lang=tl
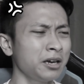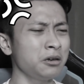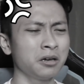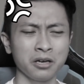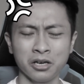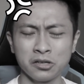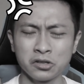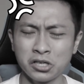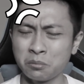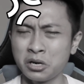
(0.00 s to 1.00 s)
Ay,
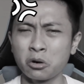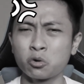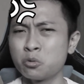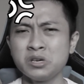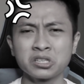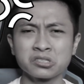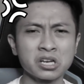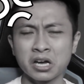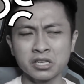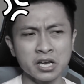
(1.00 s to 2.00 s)
hindi naman ako kumita
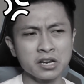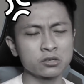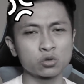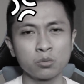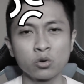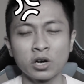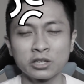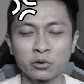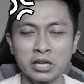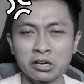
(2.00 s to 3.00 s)
sa ganyan,
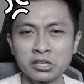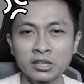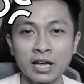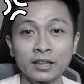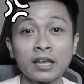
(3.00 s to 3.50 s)
nasubukan ko na rin yan